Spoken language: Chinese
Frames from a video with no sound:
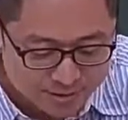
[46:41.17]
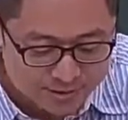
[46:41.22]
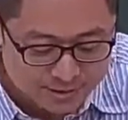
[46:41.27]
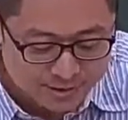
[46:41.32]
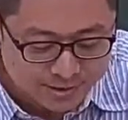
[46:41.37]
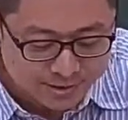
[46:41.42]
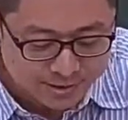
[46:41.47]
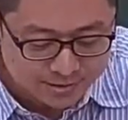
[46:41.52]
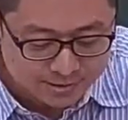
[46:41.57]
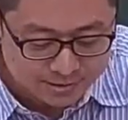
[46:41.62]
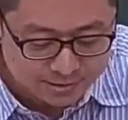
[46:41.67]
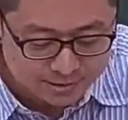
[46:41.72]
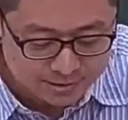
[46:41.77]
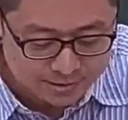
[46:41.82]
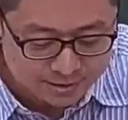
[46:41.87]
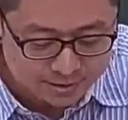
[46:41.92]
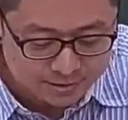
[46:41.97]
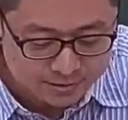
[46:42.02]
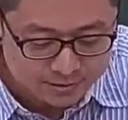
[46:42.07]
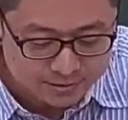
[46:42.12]
好，那再来
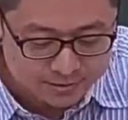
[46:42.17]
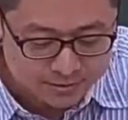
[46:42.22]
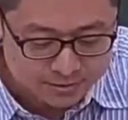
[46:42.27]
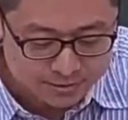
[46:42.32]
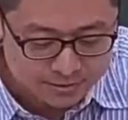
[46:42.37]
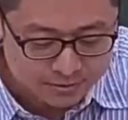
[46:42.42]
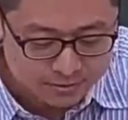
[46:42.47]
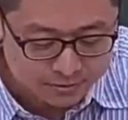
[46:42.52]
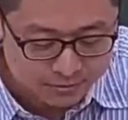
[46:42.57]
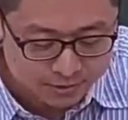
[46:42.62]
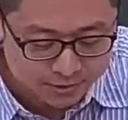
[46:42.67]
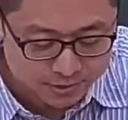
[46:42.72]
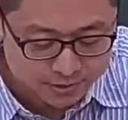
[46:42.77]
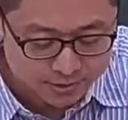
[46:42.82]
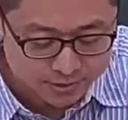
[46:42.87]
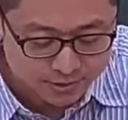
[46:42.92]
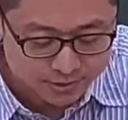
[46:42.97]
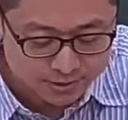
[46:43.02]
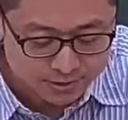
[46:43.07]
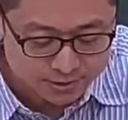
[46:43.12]
其他的城市语
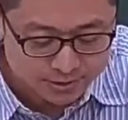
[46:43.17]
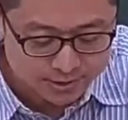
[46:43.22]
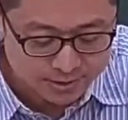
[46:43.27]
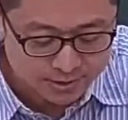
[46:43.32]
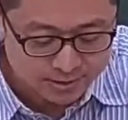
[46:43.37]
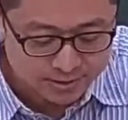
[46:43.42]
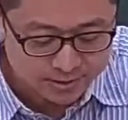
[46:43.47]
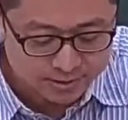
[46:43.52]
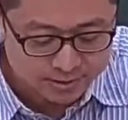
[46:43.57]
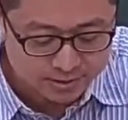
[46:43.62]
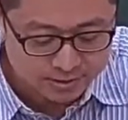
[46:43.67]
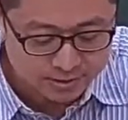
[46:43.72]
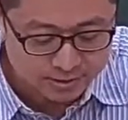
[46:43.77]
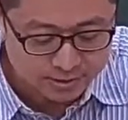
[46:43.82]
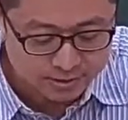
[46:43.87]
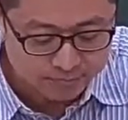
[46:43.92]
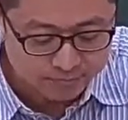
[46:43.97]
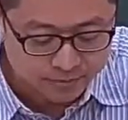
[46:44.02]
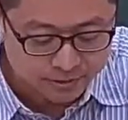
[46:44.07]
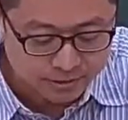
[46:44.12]
言，好像
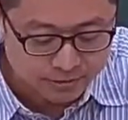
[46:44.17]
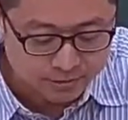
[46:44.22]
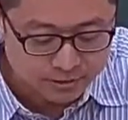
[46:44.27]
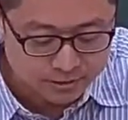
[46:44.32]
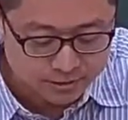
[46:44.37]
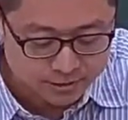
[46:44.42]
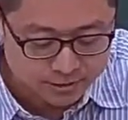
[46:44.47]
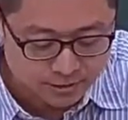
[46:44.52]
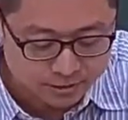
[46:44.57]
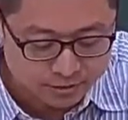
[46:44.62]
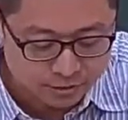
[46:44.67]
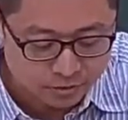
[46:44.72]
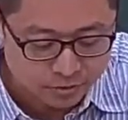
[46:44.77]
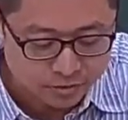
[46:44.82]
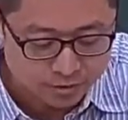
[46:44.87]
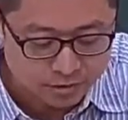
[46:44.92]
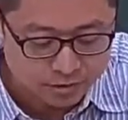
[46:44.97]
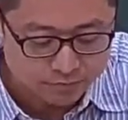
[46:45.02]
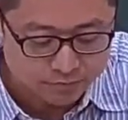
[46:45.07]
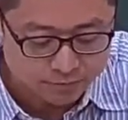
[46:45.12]
这个标签语
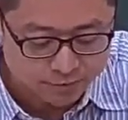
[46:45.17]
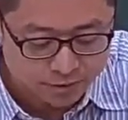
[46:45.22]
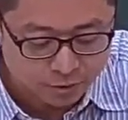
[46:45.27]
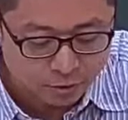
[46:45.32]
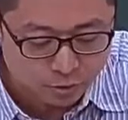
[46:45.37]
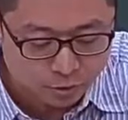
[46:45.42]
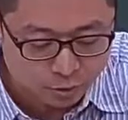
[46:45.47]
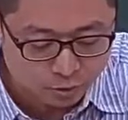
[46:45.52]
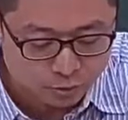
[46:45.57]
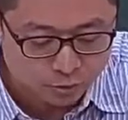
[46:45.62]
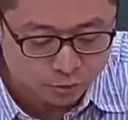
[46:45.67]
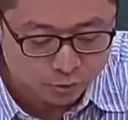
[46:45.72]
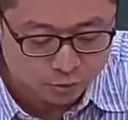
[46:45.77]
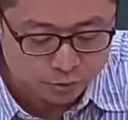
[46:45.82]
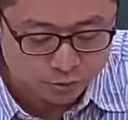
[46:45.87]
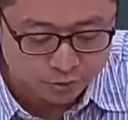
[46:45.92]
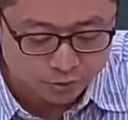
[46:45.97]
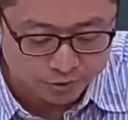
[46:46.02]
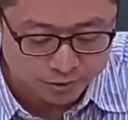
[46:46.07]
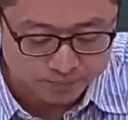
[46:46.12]
言或者是标
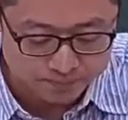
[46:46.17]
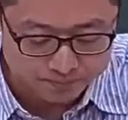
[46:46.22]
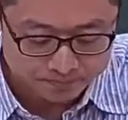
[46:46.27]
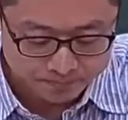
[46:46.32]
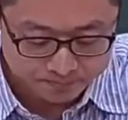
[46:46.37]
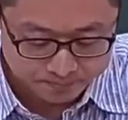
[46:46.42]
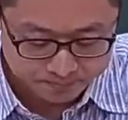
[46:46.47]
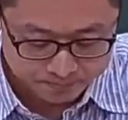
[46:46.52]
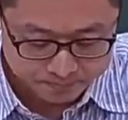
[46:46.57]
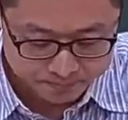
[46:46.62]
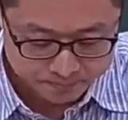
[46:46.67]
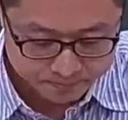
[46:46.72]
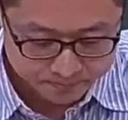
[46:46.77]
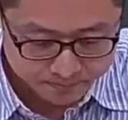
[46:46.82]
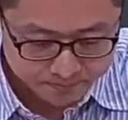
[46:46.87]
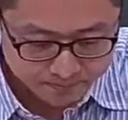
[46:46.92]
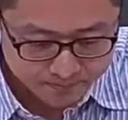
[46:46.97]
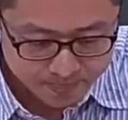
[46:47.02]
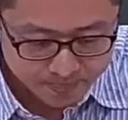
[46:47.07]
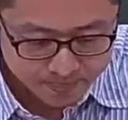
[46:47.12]
注语言，
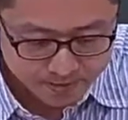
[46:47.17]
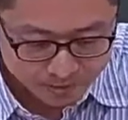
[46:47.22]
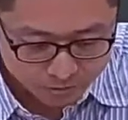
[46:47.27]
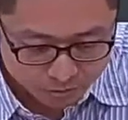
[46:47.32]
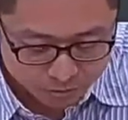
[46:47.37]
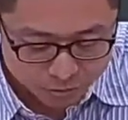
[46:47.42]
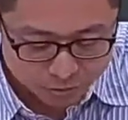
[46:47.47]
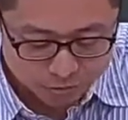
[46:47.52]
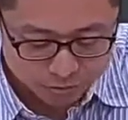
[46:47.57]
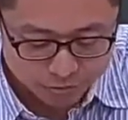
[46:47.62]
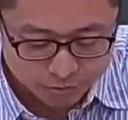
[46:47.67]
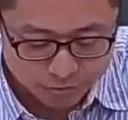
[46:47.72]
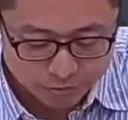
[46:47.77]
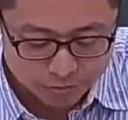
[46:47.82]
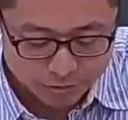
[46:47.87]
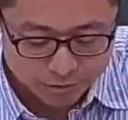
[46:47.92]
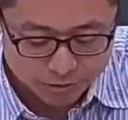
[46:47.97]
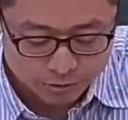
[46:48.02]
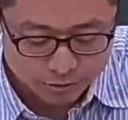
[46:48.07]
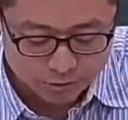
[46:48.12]
同学有
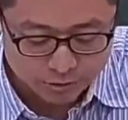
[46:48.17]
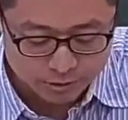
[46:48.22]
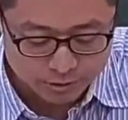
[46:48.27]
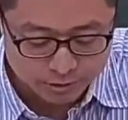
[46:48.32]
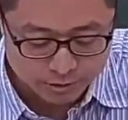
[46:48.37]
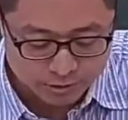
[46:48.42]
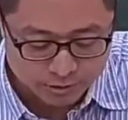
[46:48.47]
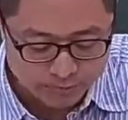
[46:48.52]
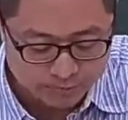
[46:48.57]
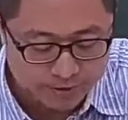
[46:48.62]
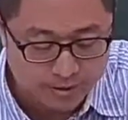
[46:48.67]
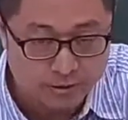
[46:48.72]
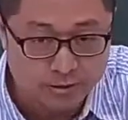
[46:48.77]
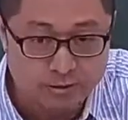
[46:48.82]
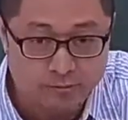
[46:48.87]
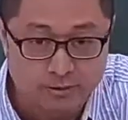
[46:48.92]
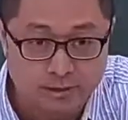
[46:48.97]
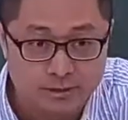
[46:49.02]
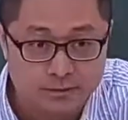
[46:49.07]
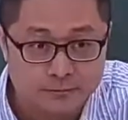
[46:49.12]
听过
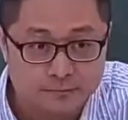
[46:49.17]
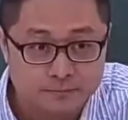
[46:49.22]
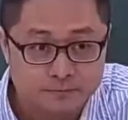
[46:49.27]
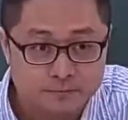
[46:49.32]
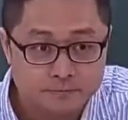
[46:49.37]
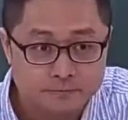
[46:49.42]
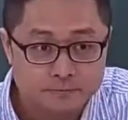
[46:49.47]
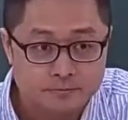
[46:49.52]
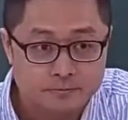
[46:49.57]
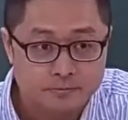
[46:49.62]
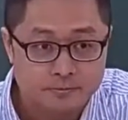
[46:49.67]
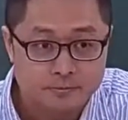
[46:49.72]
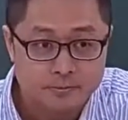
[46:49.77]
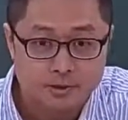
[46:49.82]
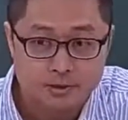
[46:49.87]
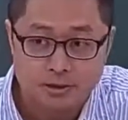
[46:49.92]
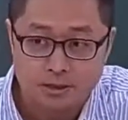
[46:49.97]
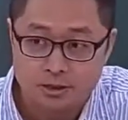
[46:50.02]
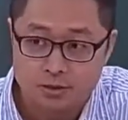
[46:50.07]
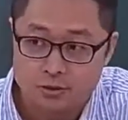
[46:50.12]
HTML
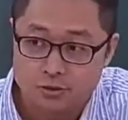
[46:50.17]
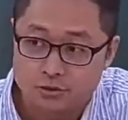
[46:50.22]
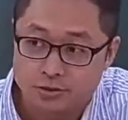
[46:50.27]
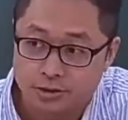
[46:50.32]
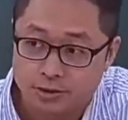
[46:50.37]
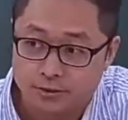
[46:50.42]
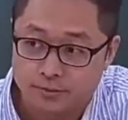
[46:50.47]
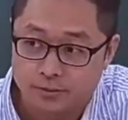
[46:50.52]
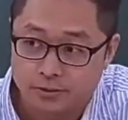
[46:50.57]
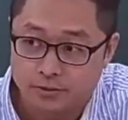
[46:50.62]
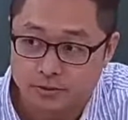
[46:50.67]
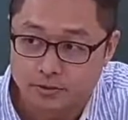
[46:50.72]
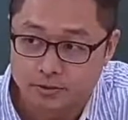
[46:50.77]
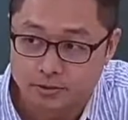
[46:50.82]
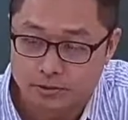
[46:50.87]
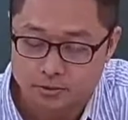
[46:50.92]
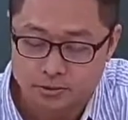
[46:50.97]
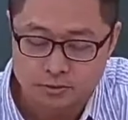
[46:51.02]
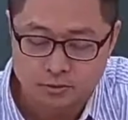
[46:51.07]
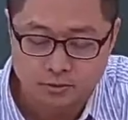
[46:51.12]

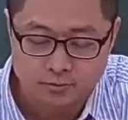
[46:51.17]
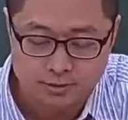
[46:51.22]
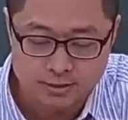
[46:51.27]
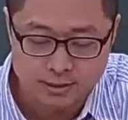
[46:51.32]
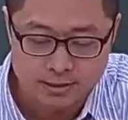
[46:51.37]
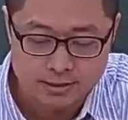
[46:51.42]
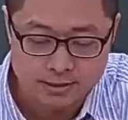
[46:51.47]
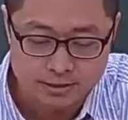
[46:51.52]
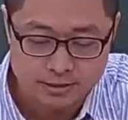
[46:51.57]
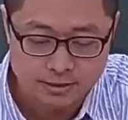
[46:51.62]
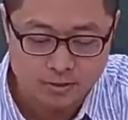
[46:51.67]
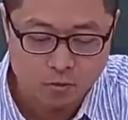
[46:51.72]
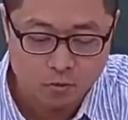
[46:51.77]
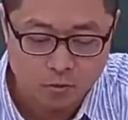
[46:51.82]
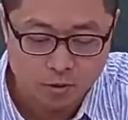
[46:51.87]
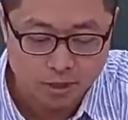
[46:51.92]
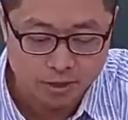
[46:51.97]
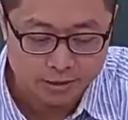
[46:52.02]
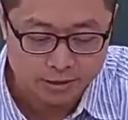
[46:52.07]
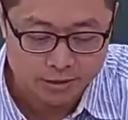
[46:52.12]
吗？HTML 就是我们在
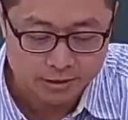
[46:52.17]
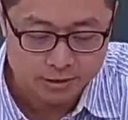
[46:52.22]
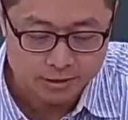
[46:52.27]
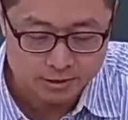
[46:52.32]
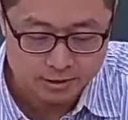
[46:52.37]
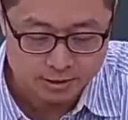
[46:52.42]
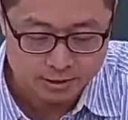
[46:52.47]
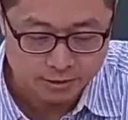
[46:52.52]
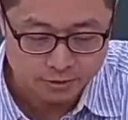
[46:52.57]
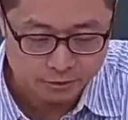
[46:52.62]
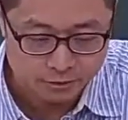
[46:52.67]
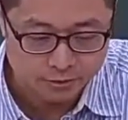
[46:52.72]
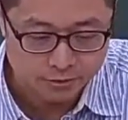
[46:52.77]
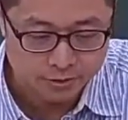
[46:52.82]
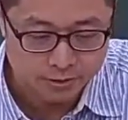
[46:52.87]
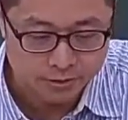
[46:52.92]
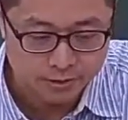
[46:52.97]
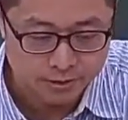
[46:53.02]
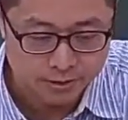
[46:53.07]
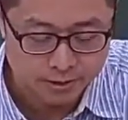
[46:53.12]
写网页的这个
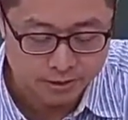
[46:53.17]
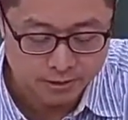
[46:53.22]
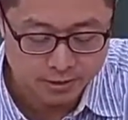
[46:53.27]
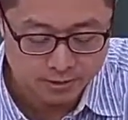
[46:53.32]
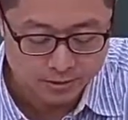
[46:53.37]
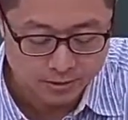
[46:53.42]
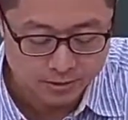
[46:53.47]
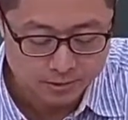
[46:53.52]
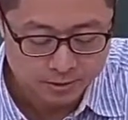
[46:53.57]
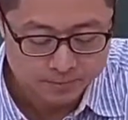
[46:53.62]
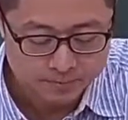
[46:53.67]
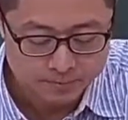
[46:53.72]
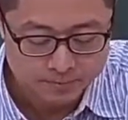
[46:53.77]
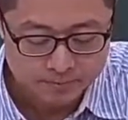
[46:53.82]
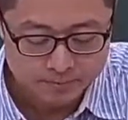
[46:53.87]
语言，哈，